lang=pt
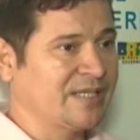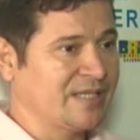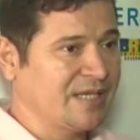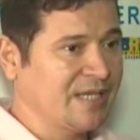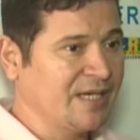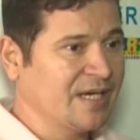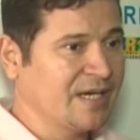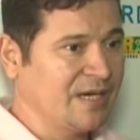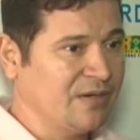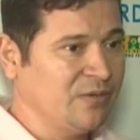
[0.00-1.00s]

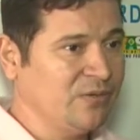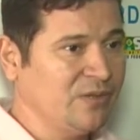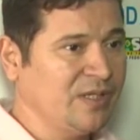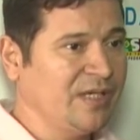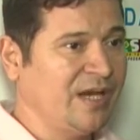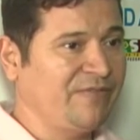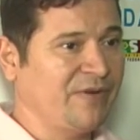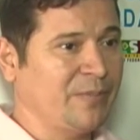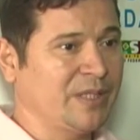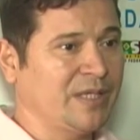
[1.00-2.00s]

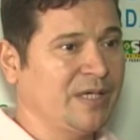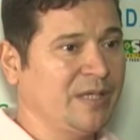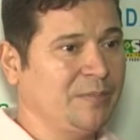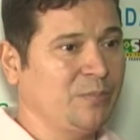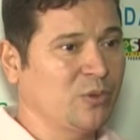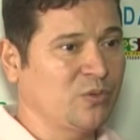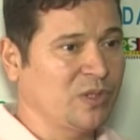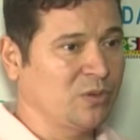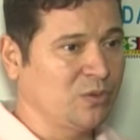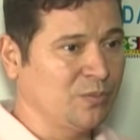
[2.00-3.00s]

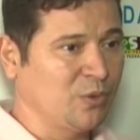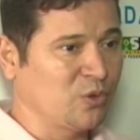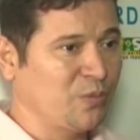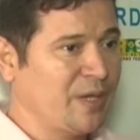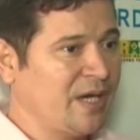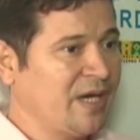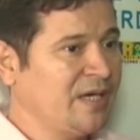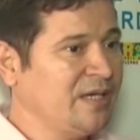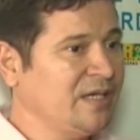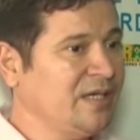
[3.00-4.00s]
selecãoifmt.edu.br